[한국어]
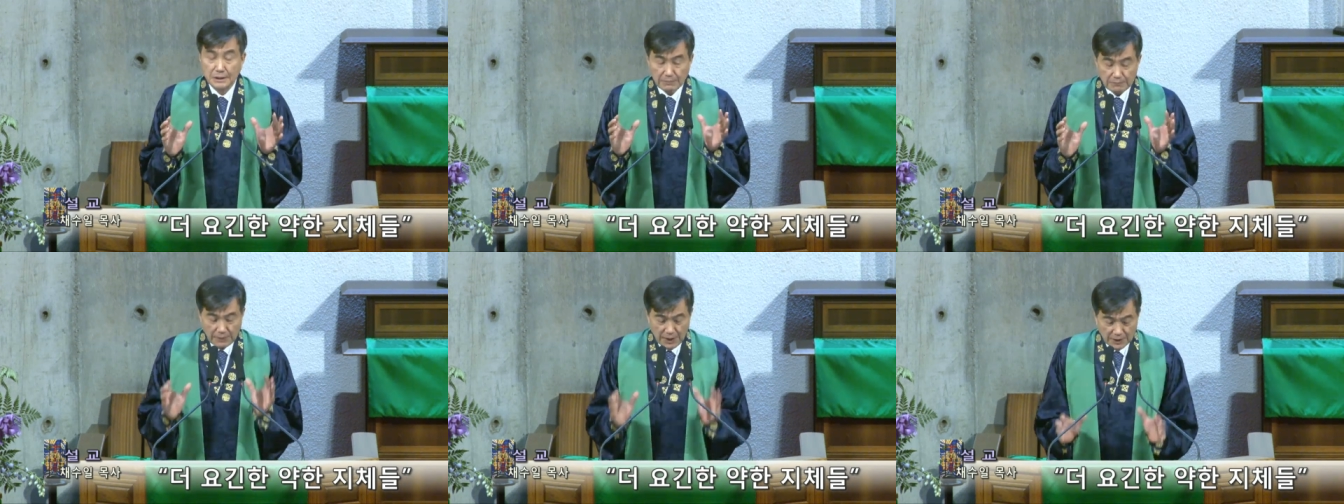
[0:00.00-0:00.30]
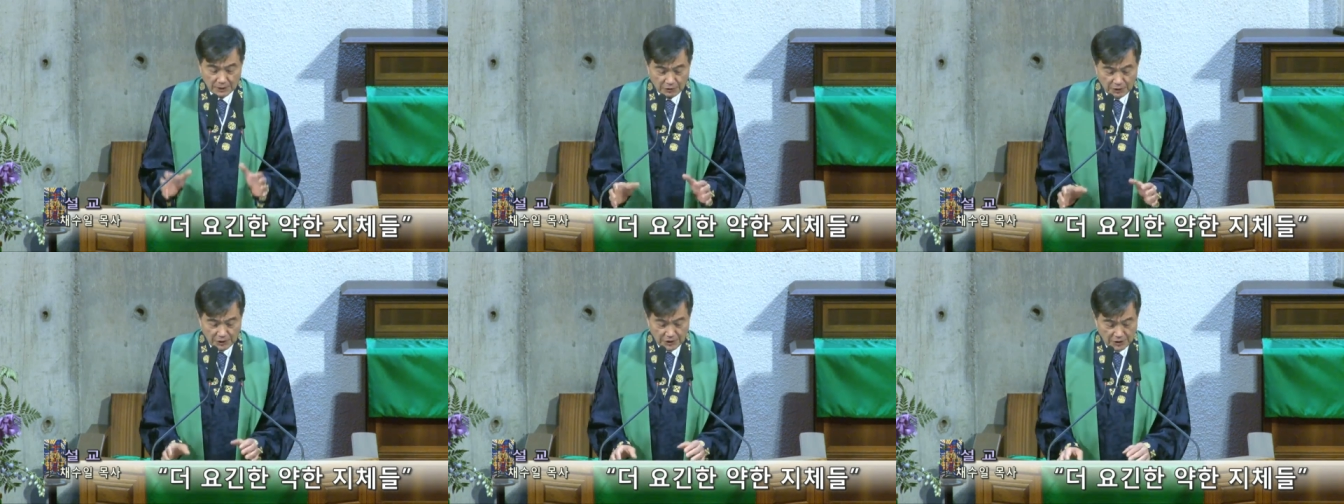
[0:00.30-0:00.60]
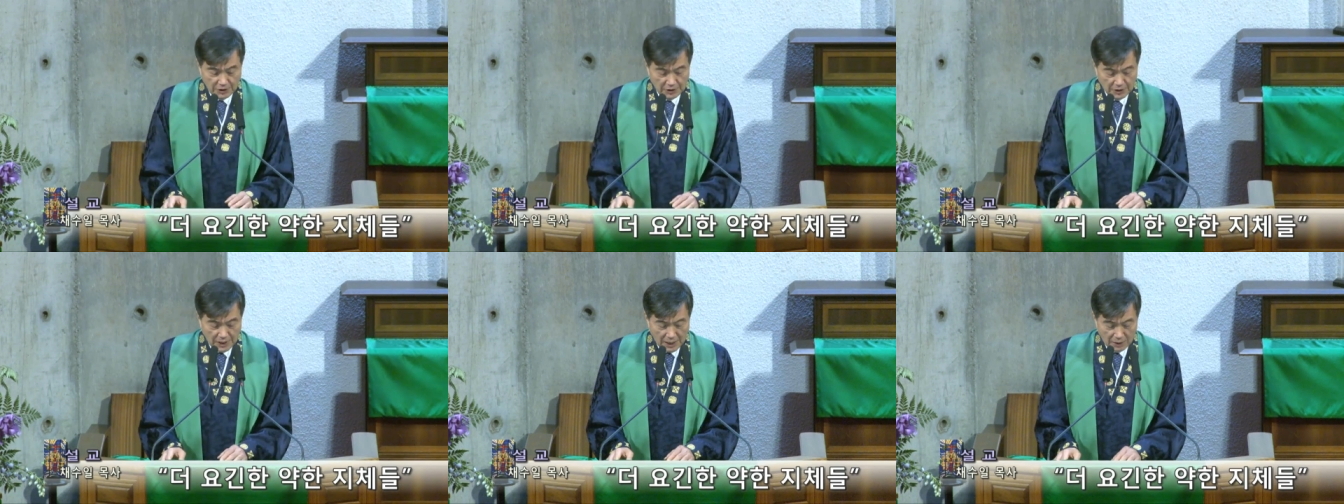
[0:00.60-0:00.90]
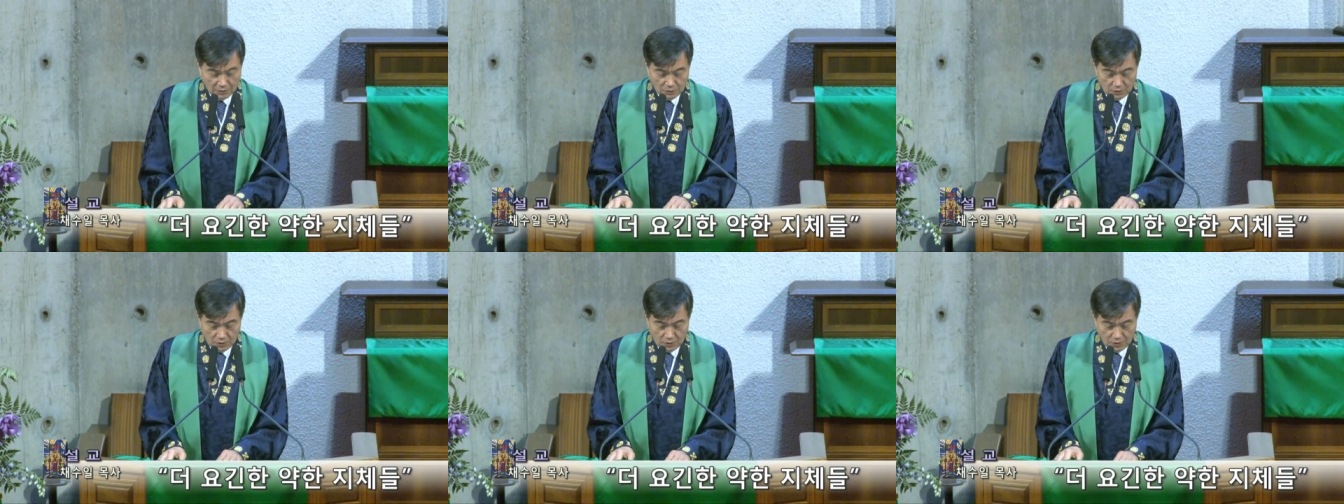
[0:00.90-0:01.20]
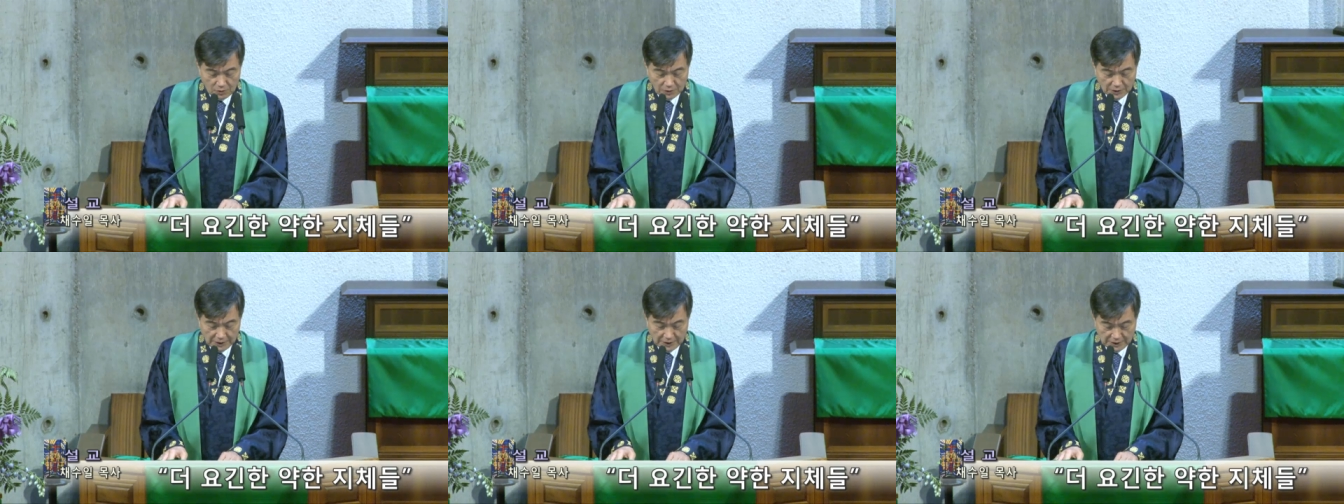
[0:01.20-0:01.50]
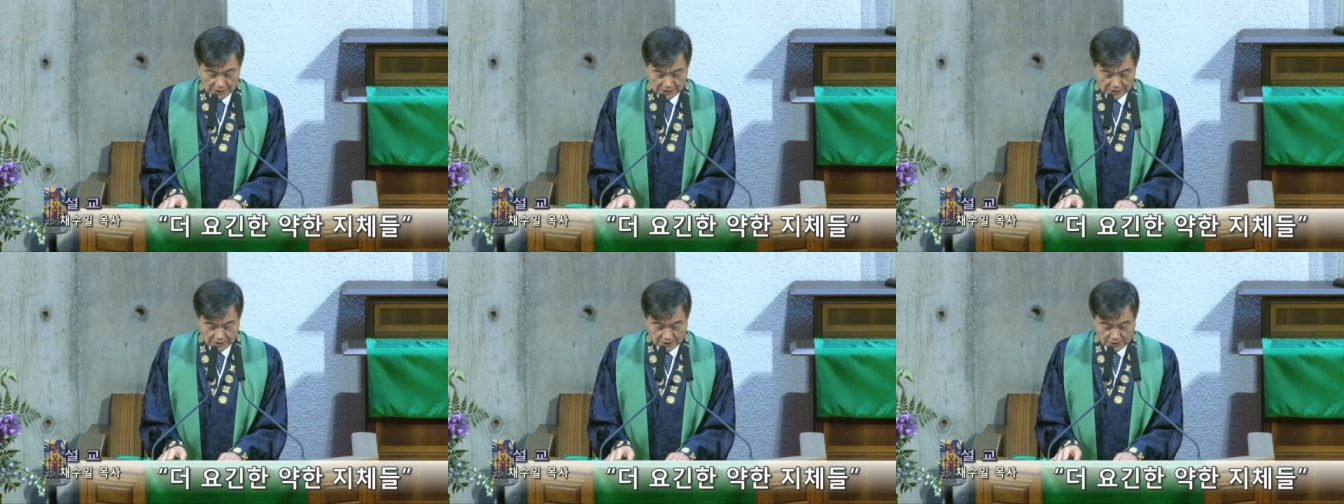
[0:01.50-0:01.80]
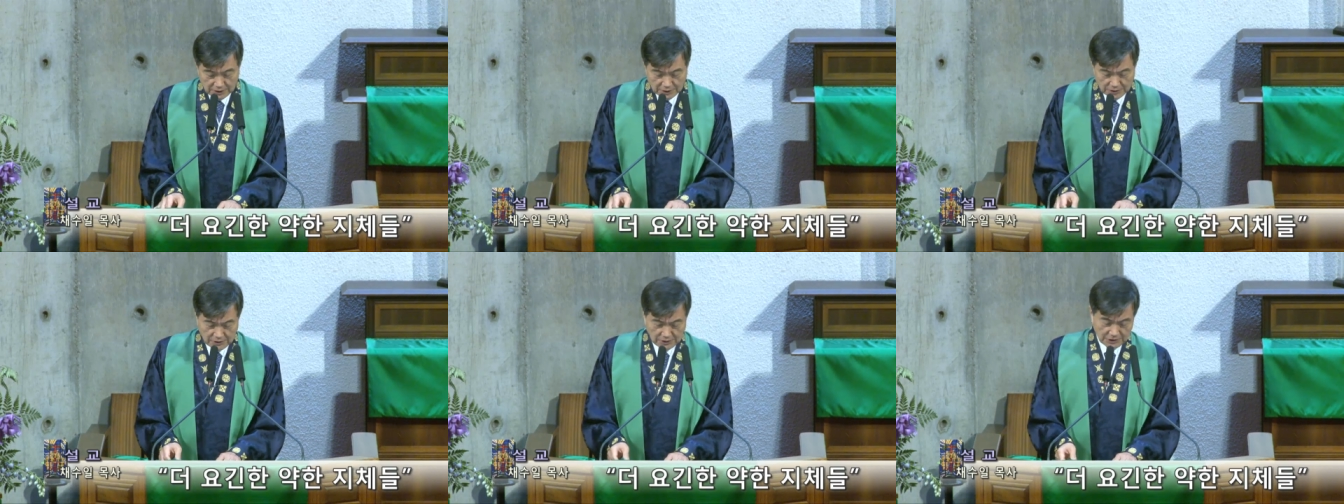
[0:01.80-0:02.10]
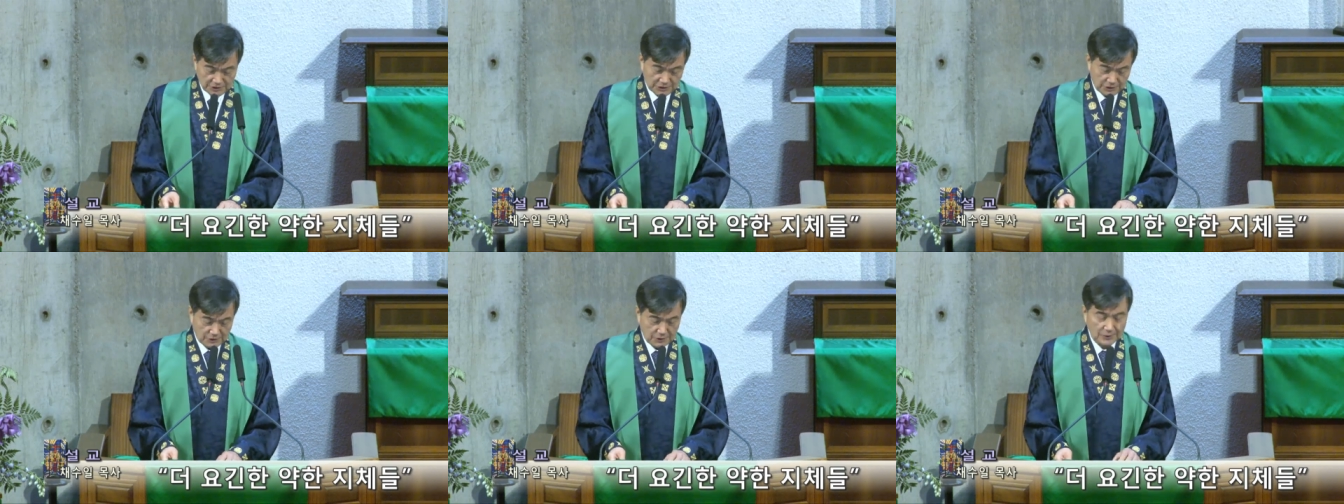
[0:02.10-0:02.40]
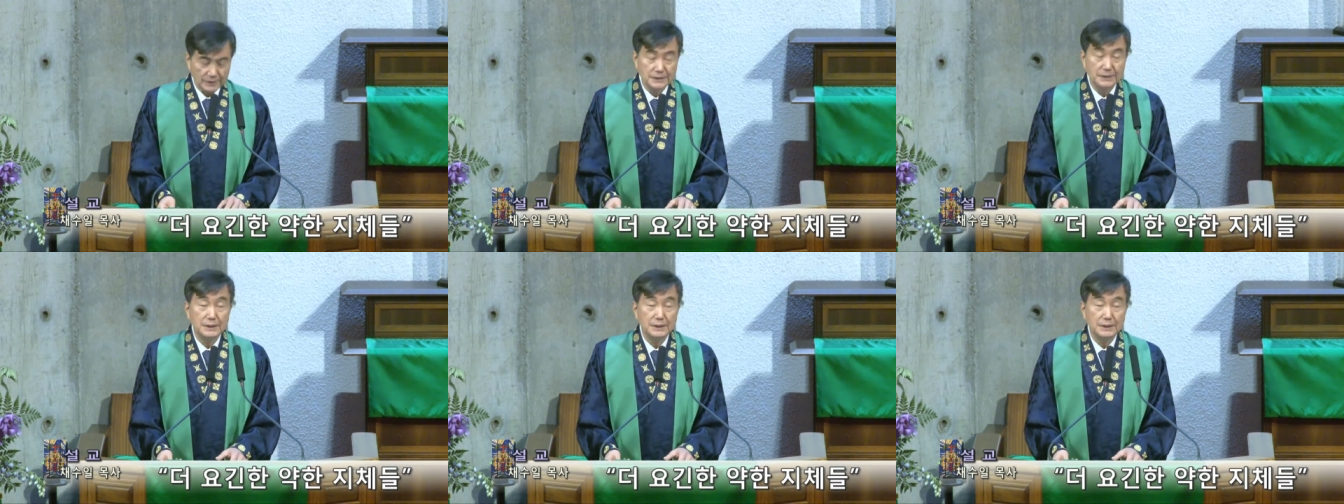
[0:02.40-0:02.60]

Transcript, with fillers: 파괴되어 가고 있었던 것이죠.